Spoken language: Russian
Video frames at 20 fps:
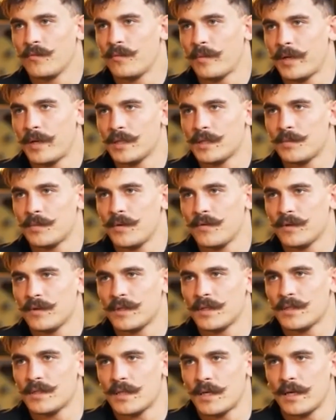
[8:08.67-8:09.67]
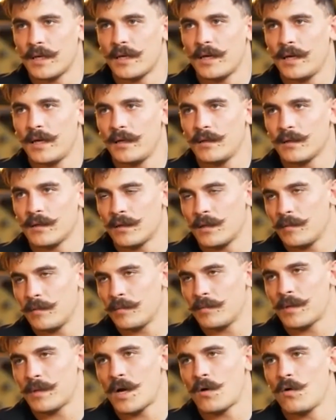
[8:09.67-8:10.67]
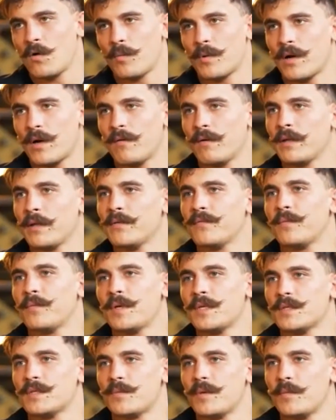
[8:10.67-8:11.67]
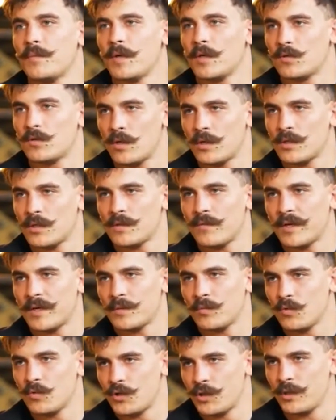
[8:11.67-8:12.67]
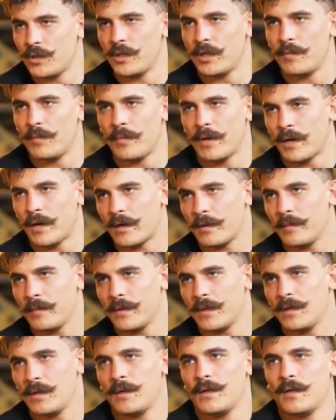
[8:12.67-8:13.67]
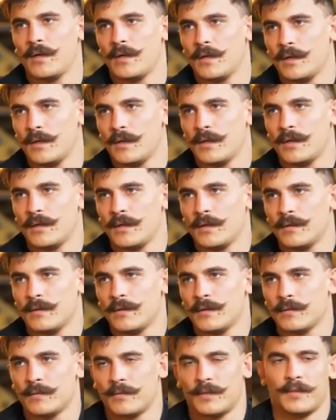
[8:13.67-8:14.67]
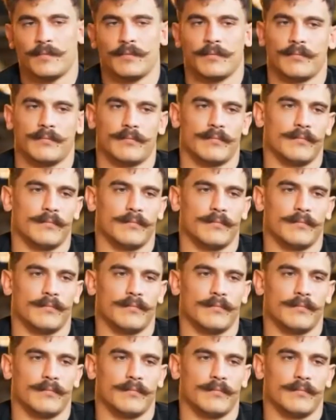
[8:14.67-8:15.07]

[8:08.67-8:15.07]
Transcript: в принципе, в этой стране, и тогда какое право они, в принципе, имеют себя называть мужчиной или парнем? Типа,